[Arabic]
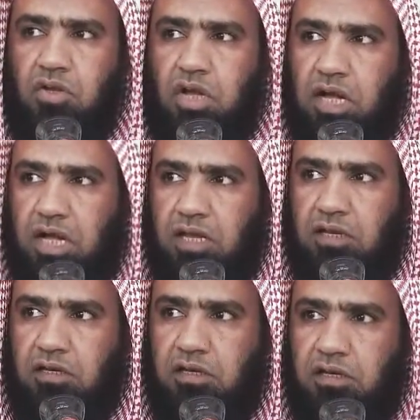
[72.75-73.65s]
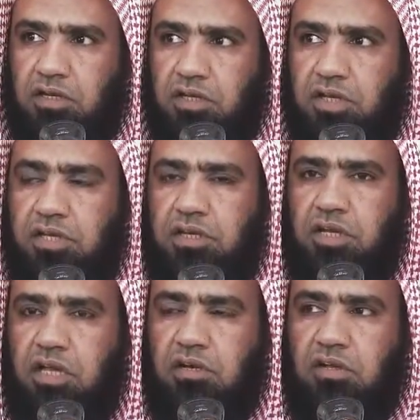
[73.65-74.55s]
قال إن
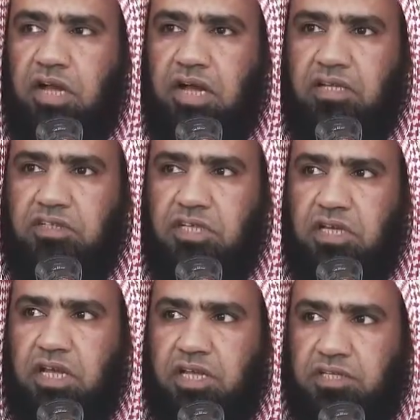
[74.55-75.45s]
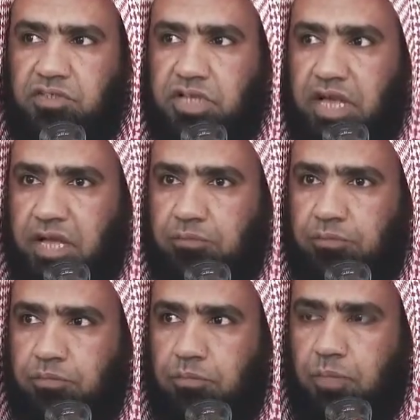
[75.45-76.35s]
القاتل إن تاب